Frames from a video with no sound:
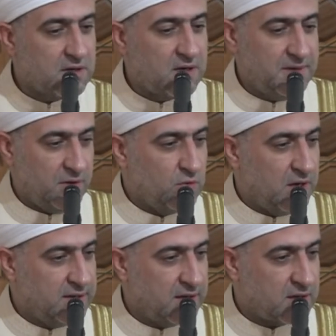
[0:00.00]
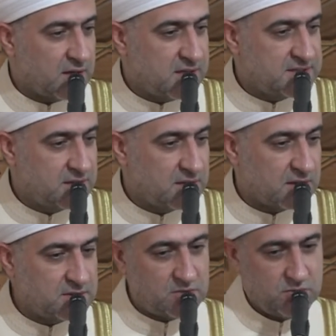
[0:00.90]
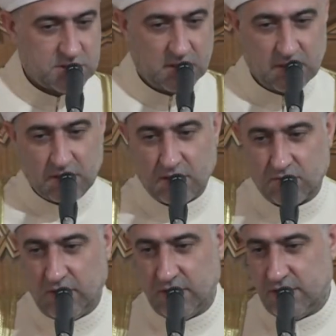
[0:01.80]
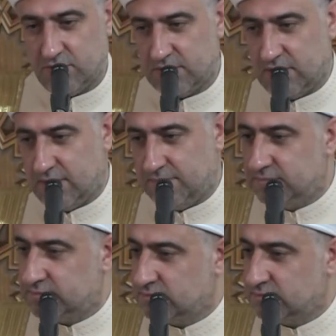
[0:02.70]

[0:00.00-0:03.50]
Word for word: الرابع هو أن نقرأ سيرته صلى الله عليه وسلم